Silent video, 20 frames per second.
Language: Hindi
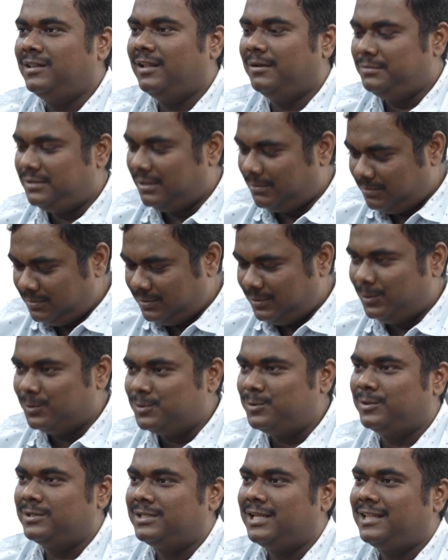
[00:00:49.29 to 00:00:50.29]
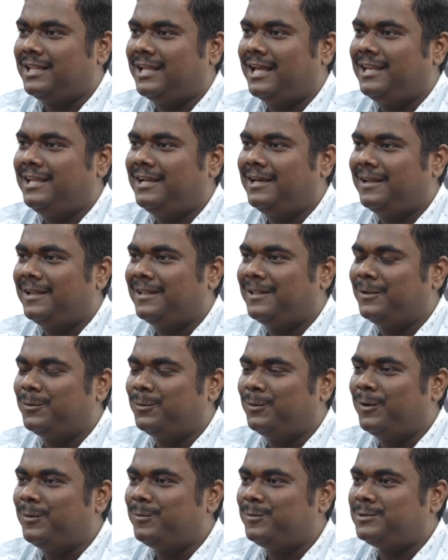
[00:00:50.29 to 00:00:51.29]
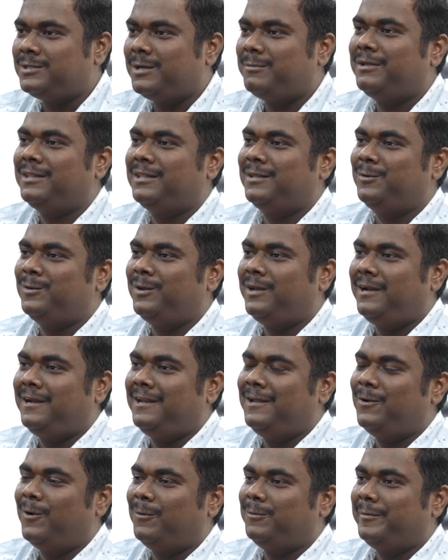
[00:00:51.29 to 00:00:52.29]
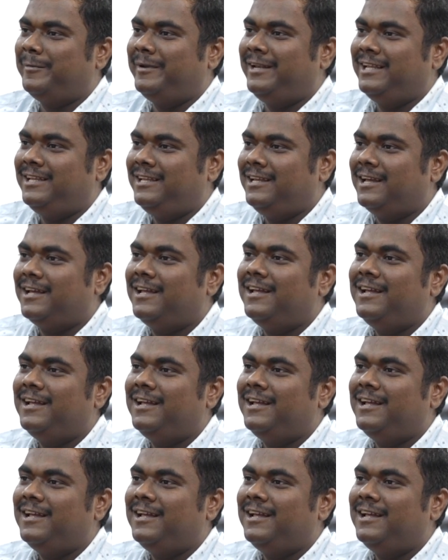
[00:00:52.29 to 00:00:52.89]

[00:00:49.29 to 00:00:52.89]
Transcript: तब जब दोस्तों के साथ तैयारी कर रहे थे तो उन्होंने पूछा भाई तुमने रीडिंग हॉबी में लिखी है